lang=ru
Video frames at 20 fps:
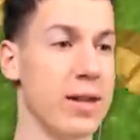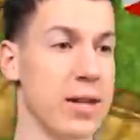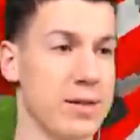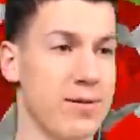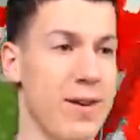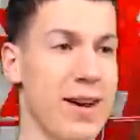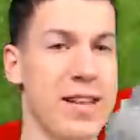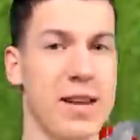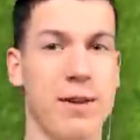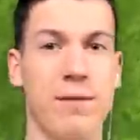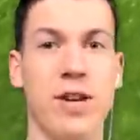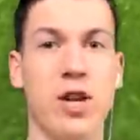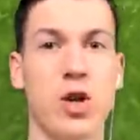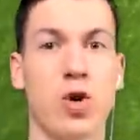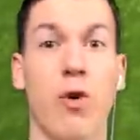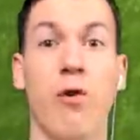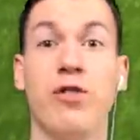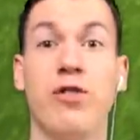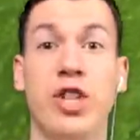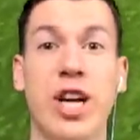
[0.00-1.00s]
назвать
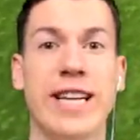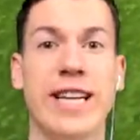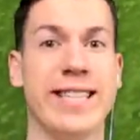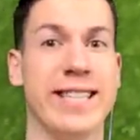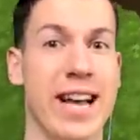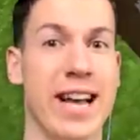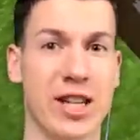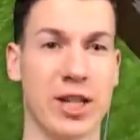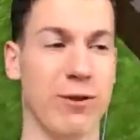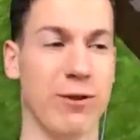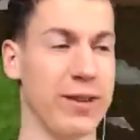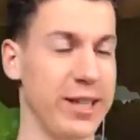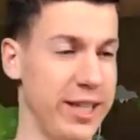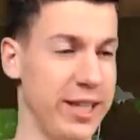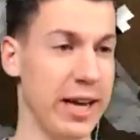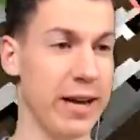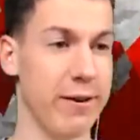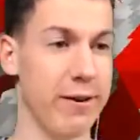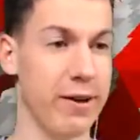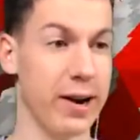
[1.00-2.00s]
овечку в честь нашего
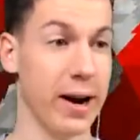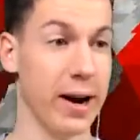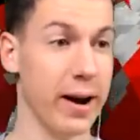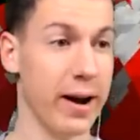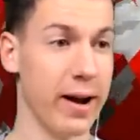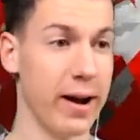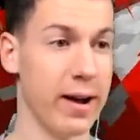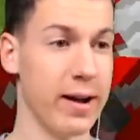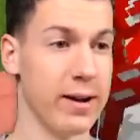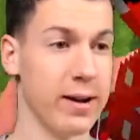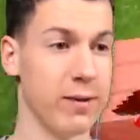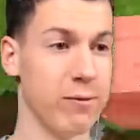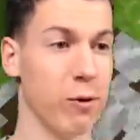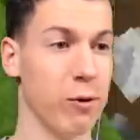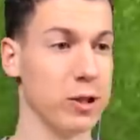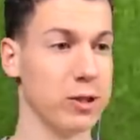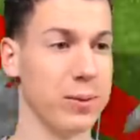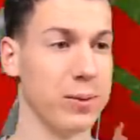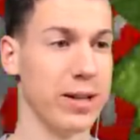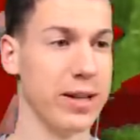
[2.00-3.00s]
сервера.
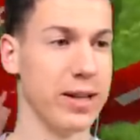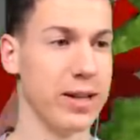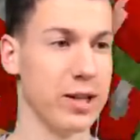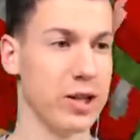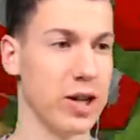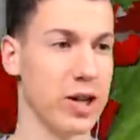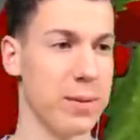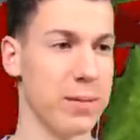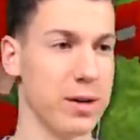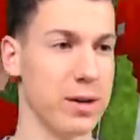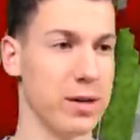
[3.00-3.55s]
Вот, смотрите, сейчас